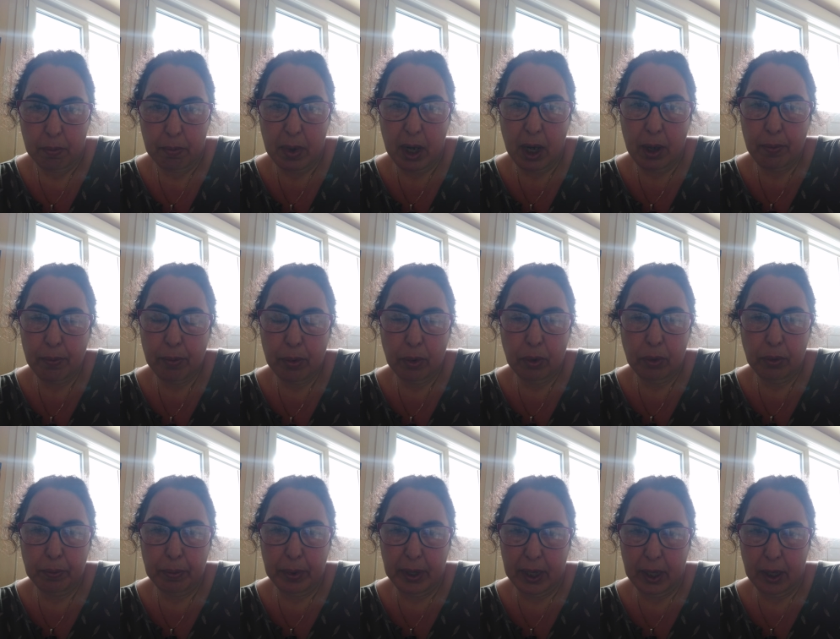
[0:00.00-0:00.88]
Madame
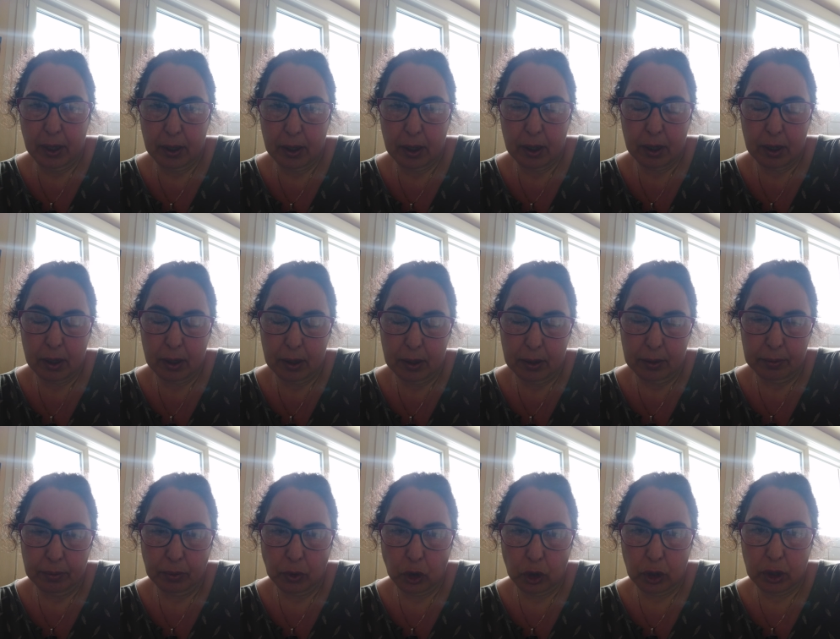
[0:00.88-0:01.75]
Beloubet,
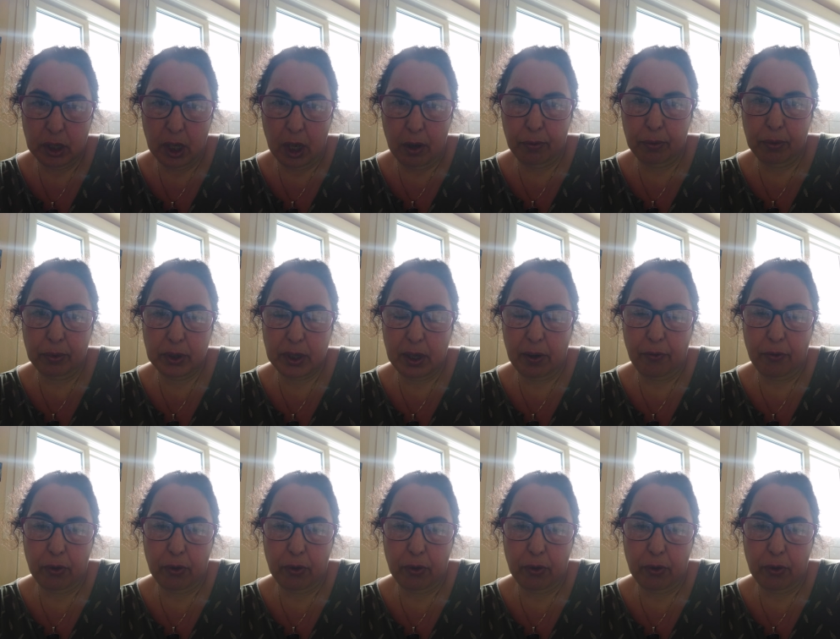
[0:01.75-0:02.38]
je tiens à vous